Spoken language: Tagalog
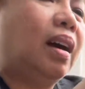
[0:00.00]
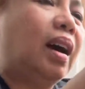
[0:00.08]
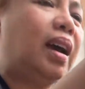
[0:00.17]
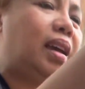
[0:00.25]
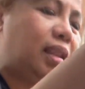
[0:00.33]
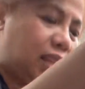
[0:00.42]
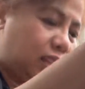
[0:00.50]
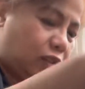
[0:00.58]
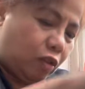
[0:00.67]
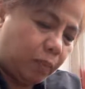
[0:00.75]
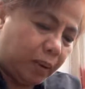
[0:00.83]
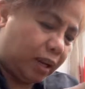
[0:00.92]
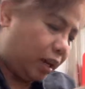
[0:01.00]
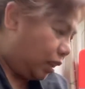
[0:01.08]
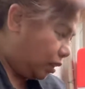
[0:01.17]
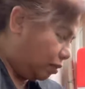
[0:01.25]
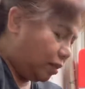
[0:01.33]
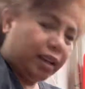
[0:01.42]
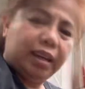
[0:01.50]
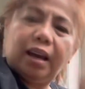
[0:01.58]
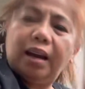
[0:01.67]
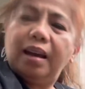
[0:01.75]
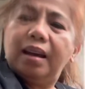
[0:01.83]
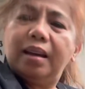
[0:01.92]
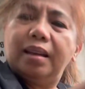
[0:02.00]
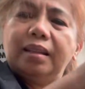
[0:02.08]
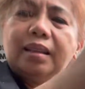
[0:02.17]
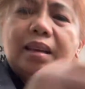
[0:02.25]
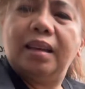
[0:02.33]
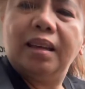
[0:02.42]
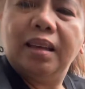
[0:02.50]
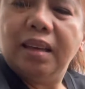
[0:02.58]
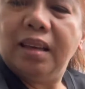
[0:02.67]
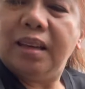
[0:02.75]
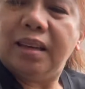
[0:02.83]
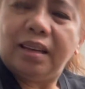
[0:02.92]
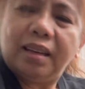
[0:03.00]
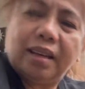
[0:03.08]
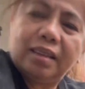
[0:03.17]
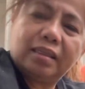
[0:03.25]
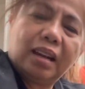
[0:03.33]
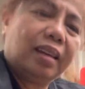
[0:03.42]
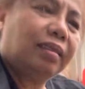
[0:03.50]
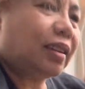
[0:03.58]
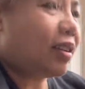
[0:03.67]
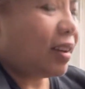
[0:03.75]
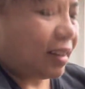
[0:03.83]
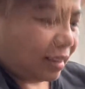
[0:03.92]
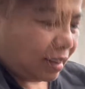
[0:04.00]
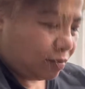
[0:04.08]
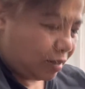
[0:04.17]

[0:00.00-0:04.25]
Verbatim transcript: Ay, need ko pala ito. Ayan. Try-try lang.